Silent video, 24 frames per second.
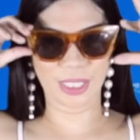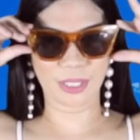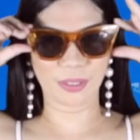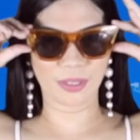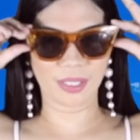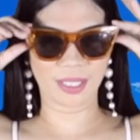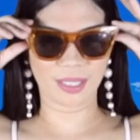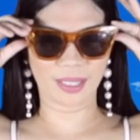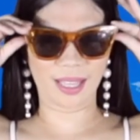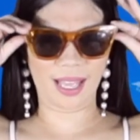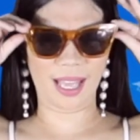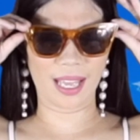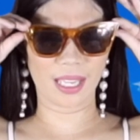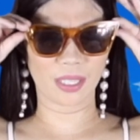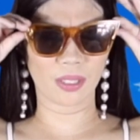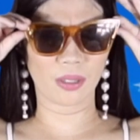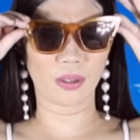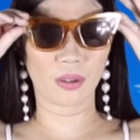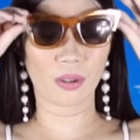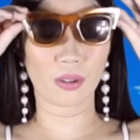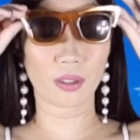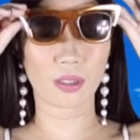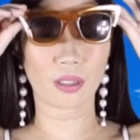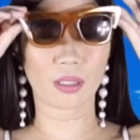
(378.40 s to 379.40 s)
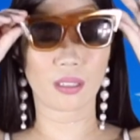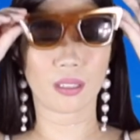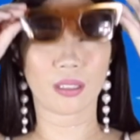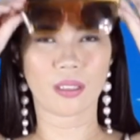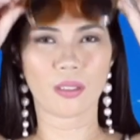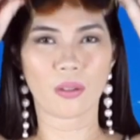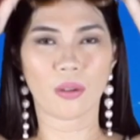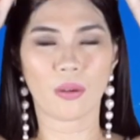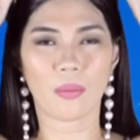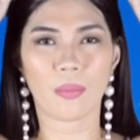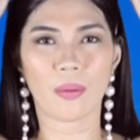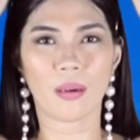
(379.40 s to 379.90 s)
Nandito na tayo.
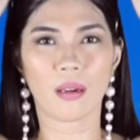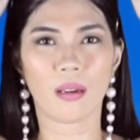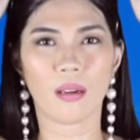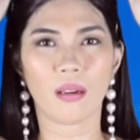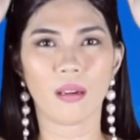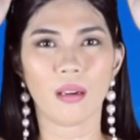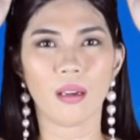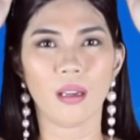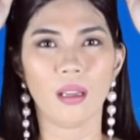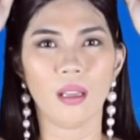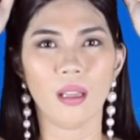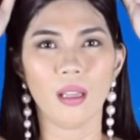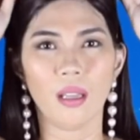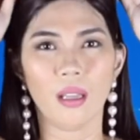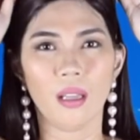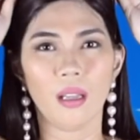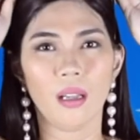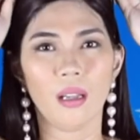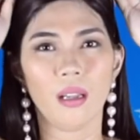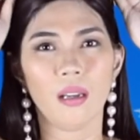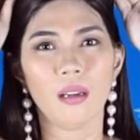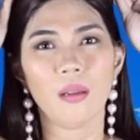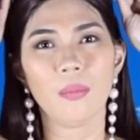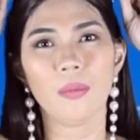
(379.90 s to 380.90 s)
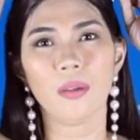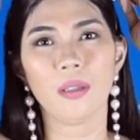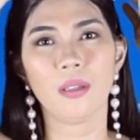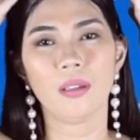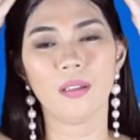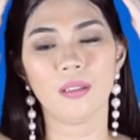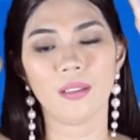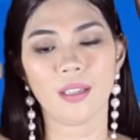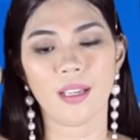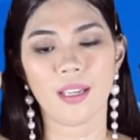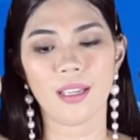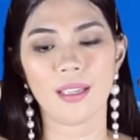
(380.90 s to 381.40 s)
Sobrang, alam mo
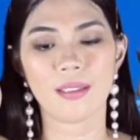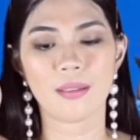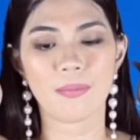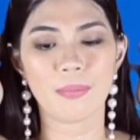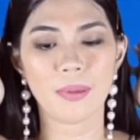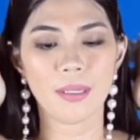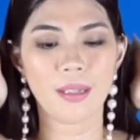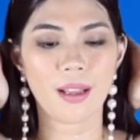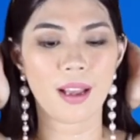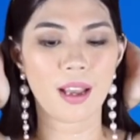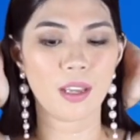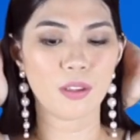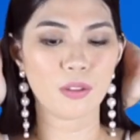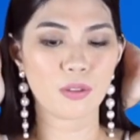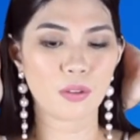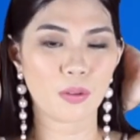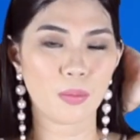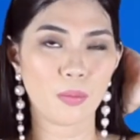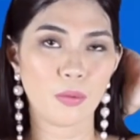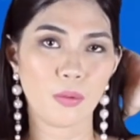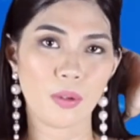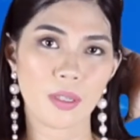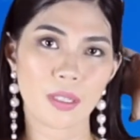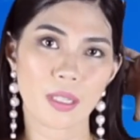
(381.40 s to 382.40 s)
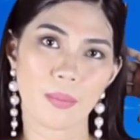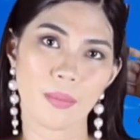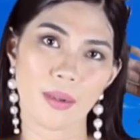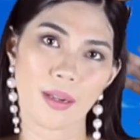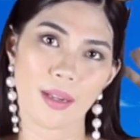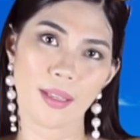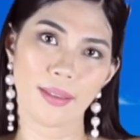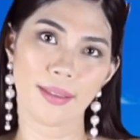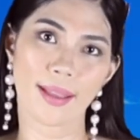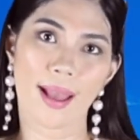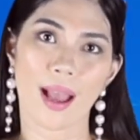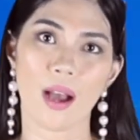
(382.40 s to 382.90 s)
yon guys, pinaayos ko muna sa
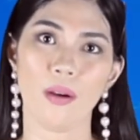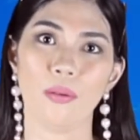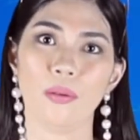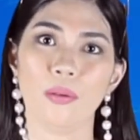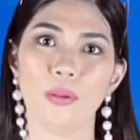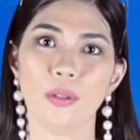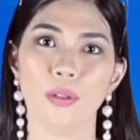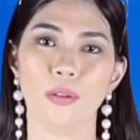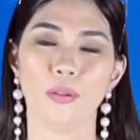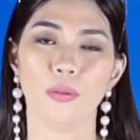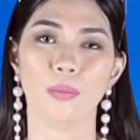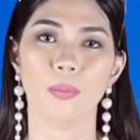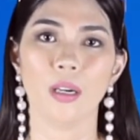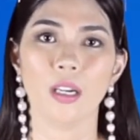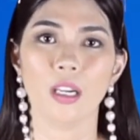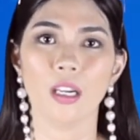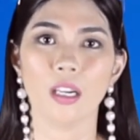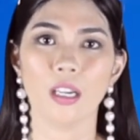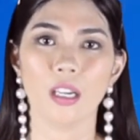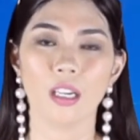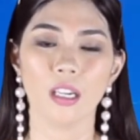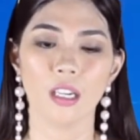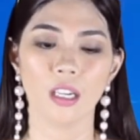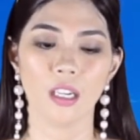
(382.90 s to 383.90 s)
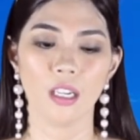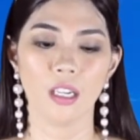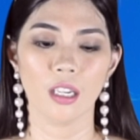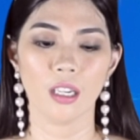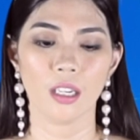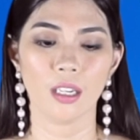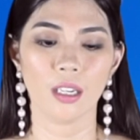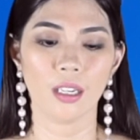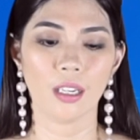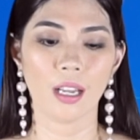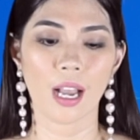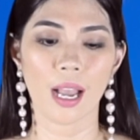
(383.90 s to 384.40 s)
mga tao ko yung mga
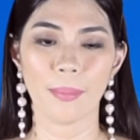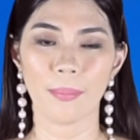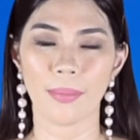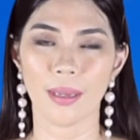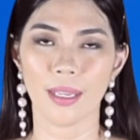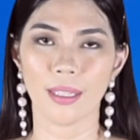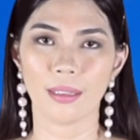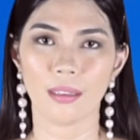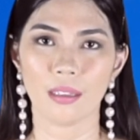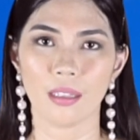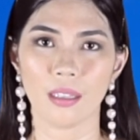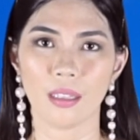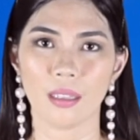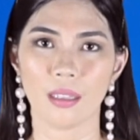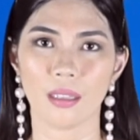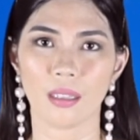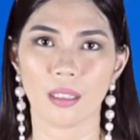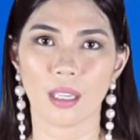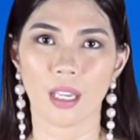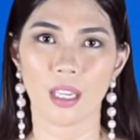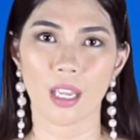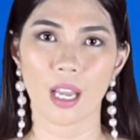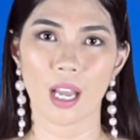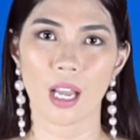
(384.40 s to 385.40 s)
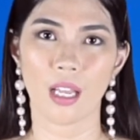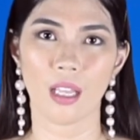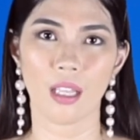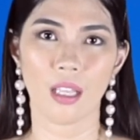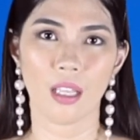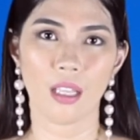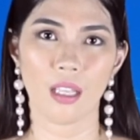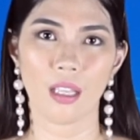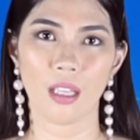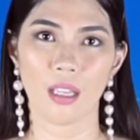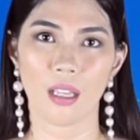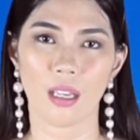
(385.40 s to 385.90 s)
gamit.
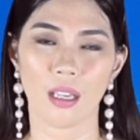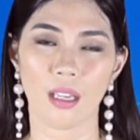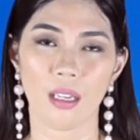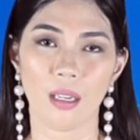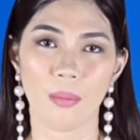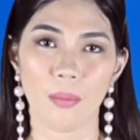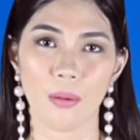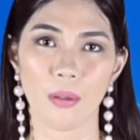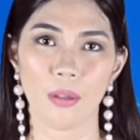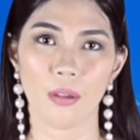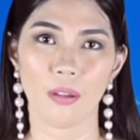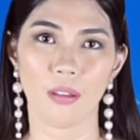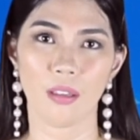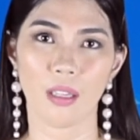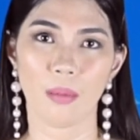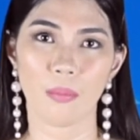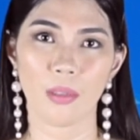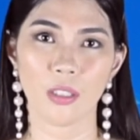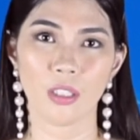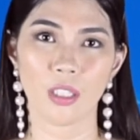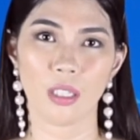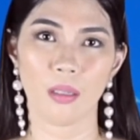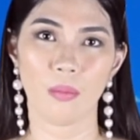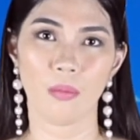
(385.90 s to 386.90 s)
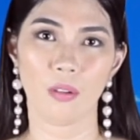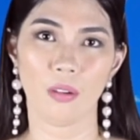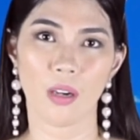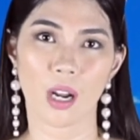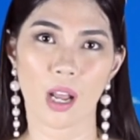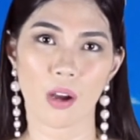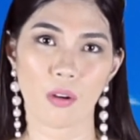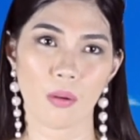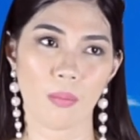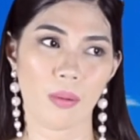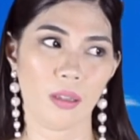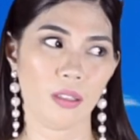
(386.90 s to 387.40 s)
Kaya, alam mo yun, namasyal
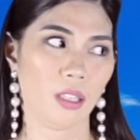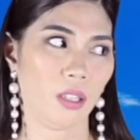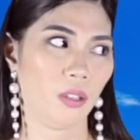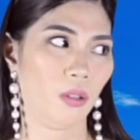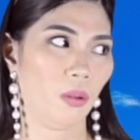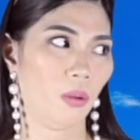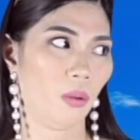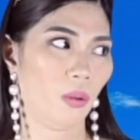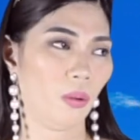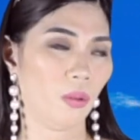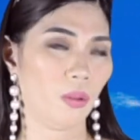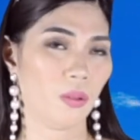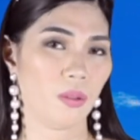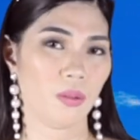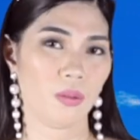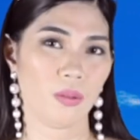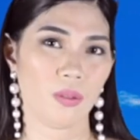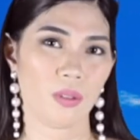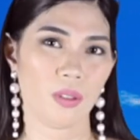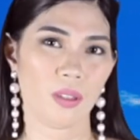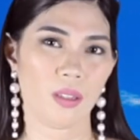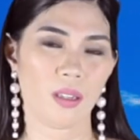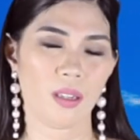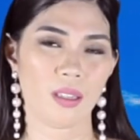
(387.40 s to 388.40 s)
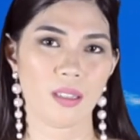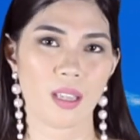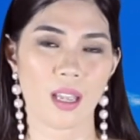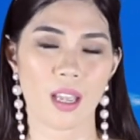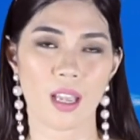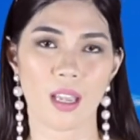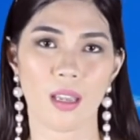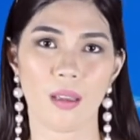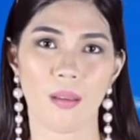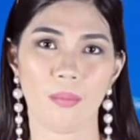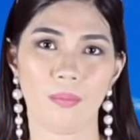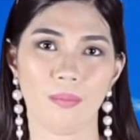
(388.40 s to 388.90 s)
muna ako banda doon.
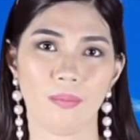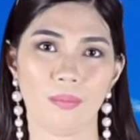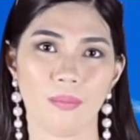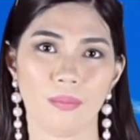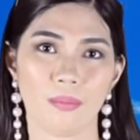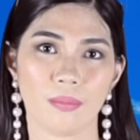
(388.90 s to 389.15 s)
Kasi,